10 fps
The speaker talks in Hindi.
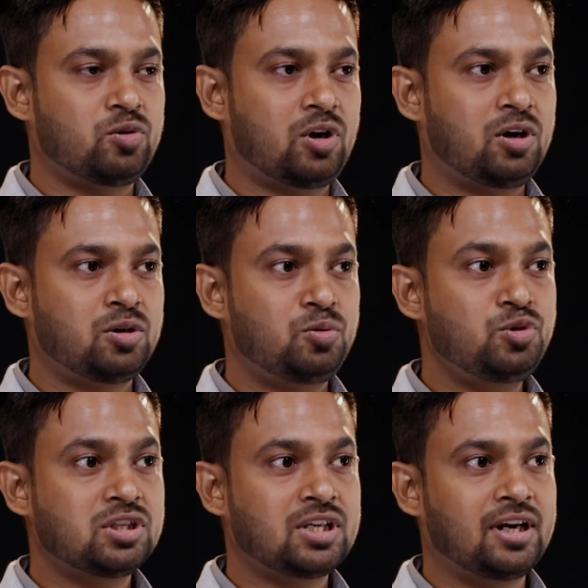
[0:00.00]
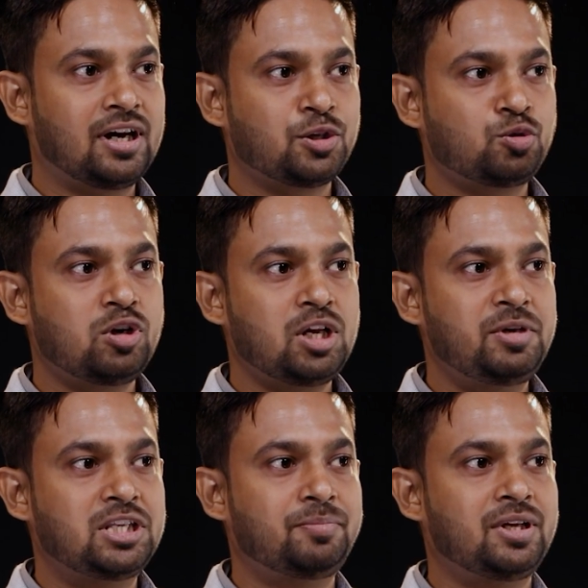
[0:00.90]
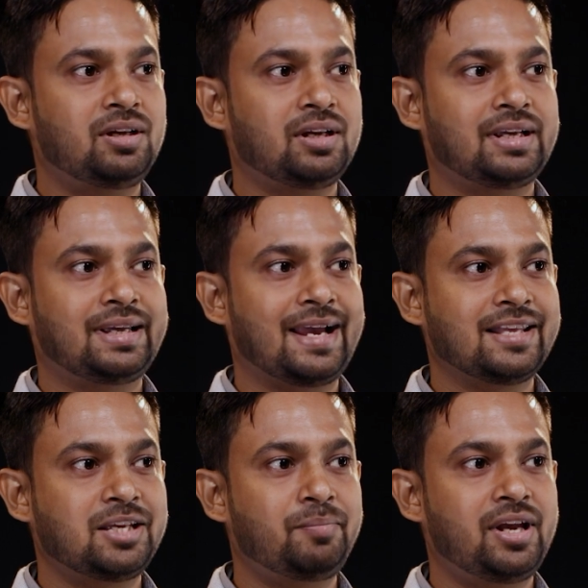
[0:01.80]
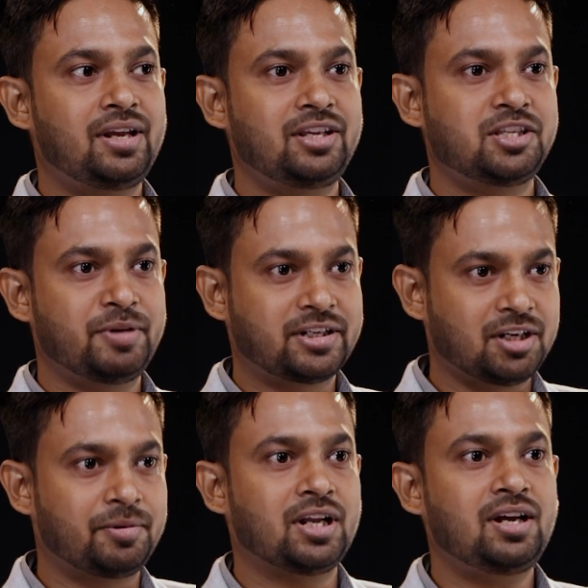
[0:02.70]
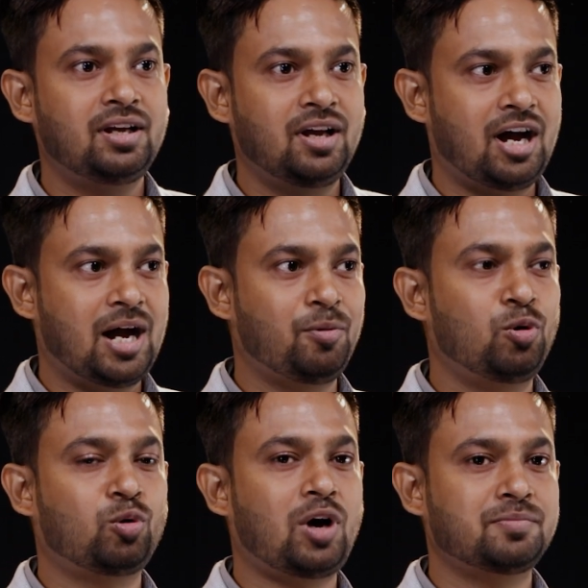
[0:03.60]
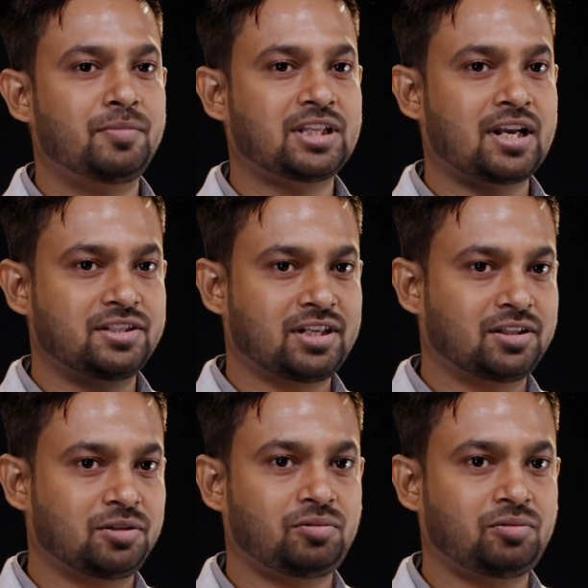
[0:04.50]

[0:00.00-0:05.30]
और उस संघर्षों के बीच में कैसे मैं इंस्पेक्टर बना आप लोगों को आज बताना चाहता